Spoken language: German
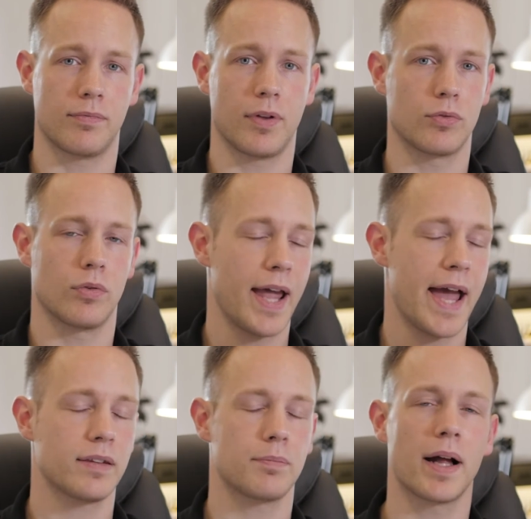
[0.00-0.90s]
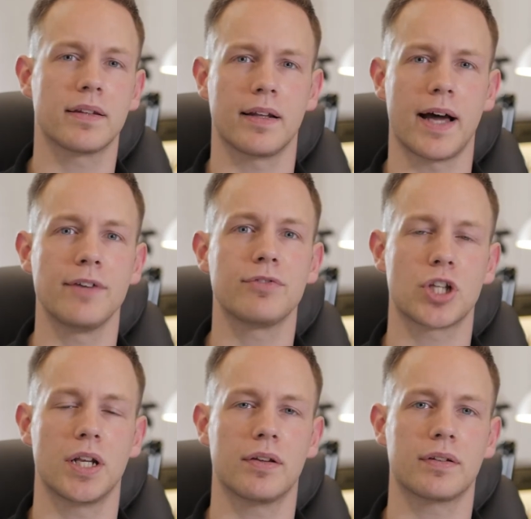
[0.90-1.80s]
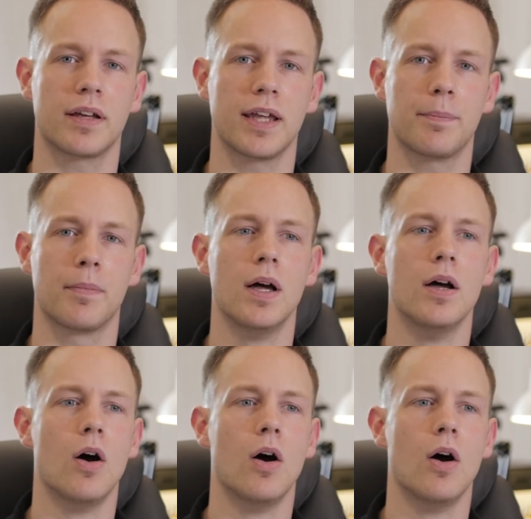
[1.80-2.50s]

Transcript: also erstmals sein Einverständnis gegeben